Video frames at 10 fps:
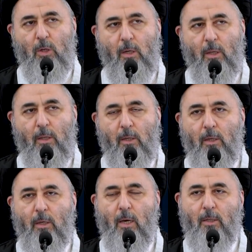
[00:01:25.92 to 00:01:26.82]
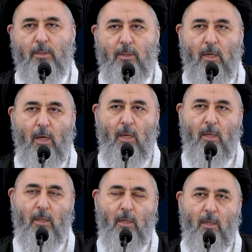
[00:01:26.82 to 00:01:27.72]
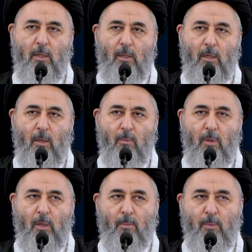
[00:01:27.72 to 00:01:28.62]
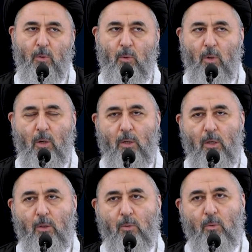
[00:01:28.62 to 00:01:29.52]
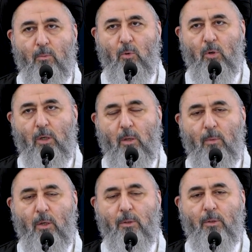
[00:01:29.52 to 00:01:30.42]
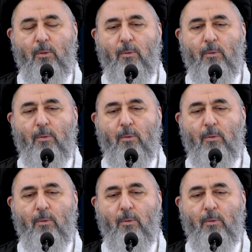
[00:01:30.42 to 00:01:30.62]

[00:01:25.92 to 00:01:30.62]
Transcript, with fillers: الذي أنزل عليك الكتاب منه آيات محكمات